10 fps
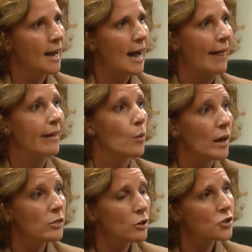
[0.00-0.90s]

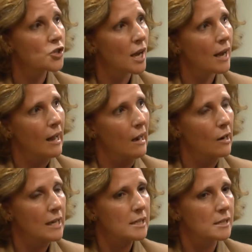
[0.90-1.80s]
adecuándolos a
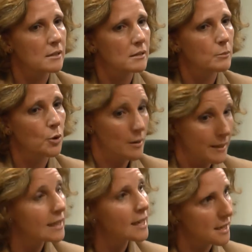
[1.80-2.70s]
las
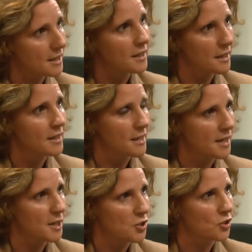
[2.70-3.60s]
problemáticas que tiene
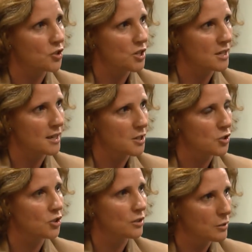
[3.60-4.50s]
ese gestor. Si ese
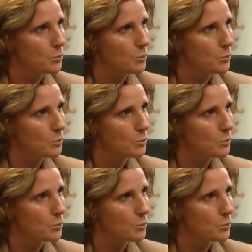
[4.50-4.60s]
gestor tiene un